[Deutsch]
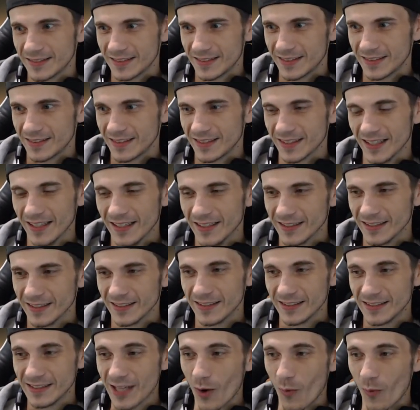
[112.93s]

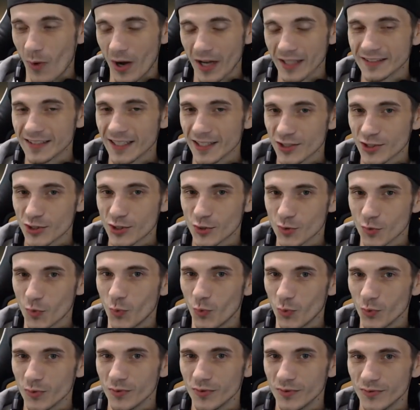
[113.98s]
dann dauert das
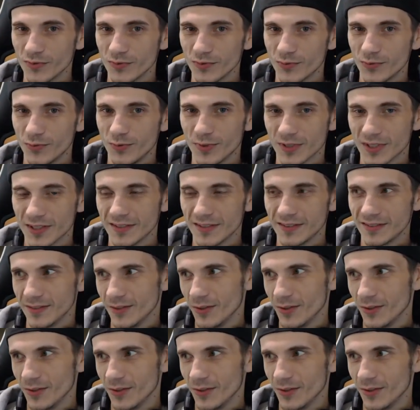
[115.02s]
schon für